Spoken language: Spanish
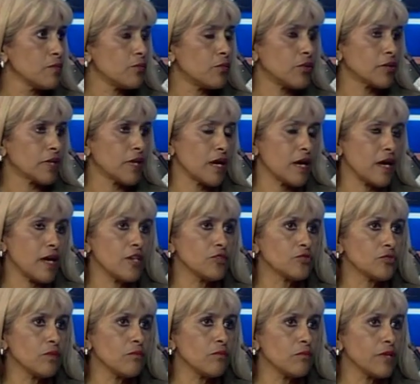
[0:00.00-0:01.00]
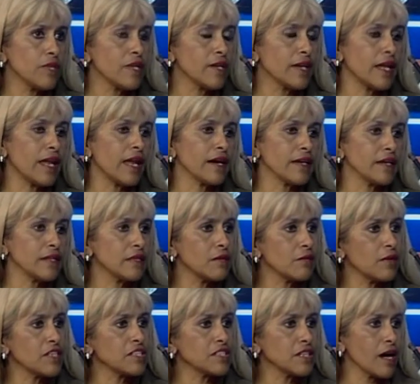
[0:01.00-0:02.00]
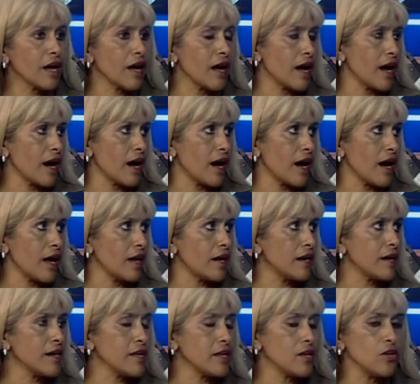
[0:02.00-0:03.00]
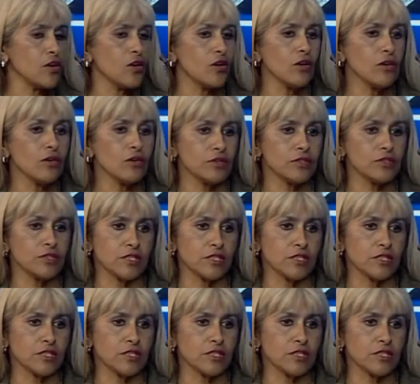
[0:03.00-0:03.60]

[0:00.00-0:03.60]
porque eso impide que la gente vaya al río,